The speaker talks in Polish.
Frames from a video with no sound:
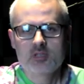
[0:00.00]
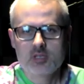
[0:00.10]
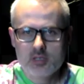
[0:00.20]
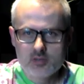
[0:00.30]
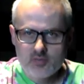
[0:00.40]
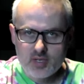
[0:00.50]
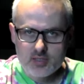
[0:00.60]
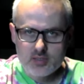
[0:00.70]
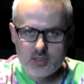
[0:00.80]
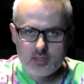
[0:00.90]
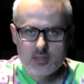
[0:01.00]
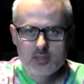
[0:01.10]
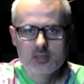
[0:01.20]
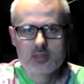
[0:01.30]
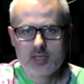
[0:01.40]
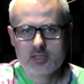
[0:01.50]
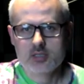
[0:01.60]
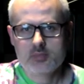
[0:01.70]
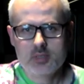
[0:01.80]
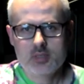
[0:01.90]
Trenowali je tak,
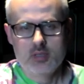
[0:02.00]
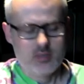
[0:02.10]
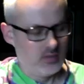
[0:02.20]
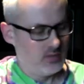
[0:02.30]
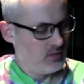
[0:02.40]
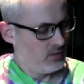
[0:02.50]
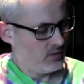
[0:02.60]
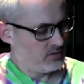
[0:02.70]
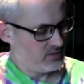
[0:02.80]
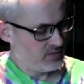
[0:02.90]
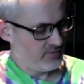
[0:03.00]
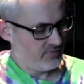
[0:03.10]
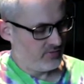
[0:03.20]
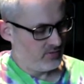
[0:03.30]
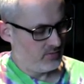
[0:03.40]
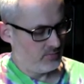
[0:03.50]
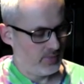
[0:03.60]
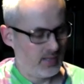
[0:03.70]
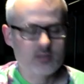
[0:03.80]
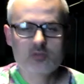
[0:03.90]
żeby rozstaw
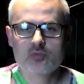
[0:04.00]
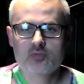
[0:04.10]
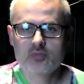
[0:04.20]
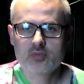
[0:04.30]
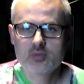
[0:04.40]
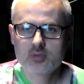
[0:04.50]
palców,